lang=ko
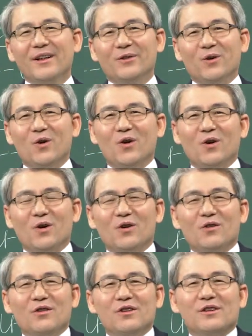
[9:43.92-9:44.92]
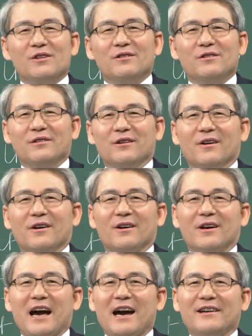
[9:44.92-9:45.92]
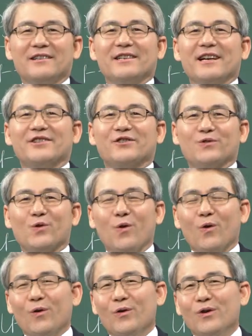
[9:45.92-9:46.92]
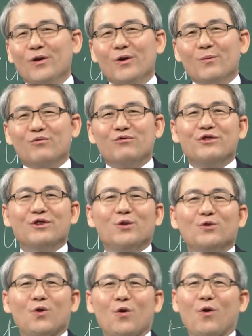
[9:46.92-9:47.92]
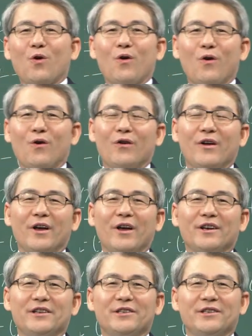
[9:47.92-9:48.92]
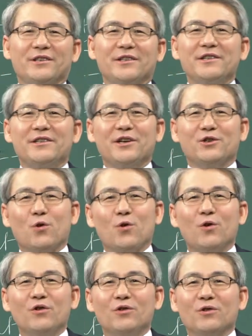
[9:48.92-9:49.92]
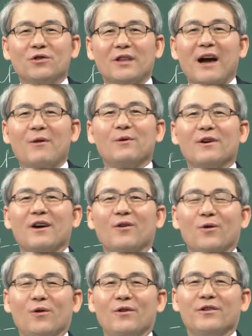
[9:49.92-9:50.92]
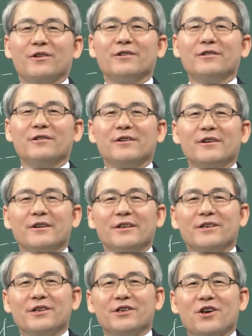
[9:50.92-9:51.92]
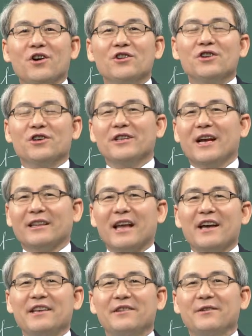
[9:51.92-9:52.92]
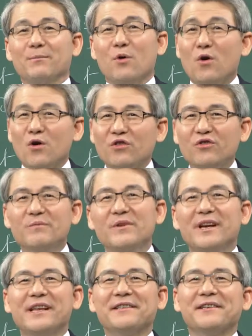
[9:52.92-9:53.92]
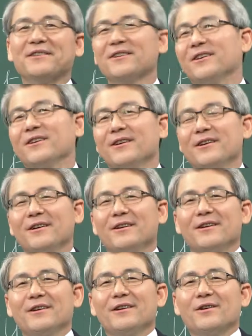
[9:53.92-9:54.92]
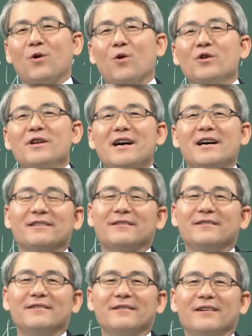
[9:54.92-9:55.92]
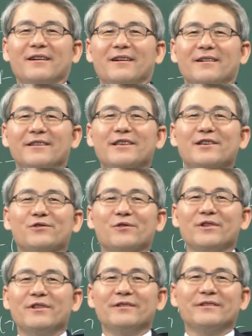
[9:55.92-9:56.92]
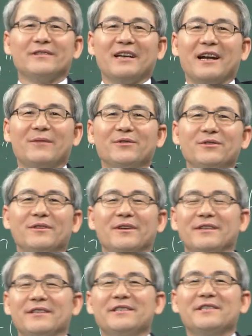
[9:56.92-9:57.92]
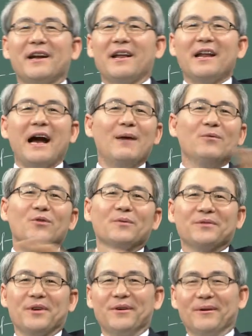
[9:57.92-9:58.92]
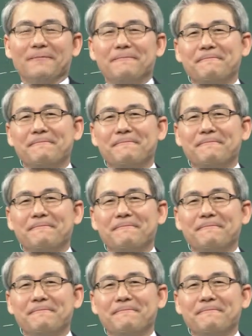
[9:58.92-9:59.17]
또그 어, 칼을 잘 쓰고 무기도 좋고 예, 신체 조건도 탁월하고 어? 이 경력이나 타이틀 모든 면에 있어서 골리앗을 어, 이길 수 있는 사람은 이스라엘에 아무도 없어요.